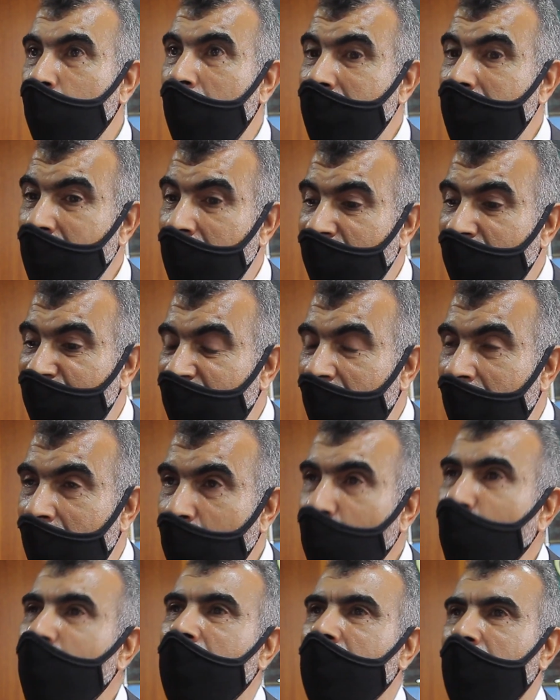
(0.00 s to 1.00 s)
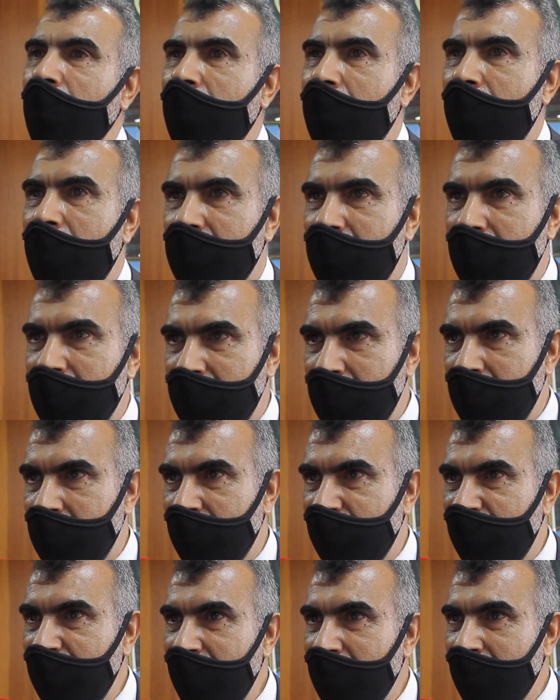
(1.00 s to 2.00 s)
وان نفعلوا هذه القاعات اللي
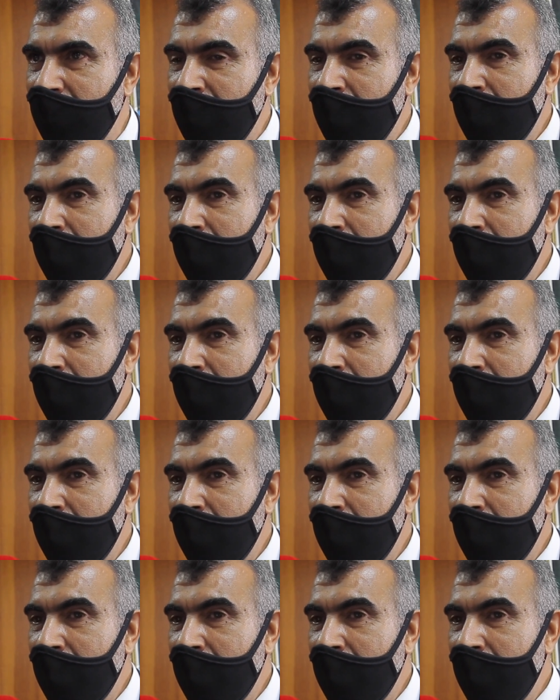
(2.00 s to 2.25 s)
كاين فيه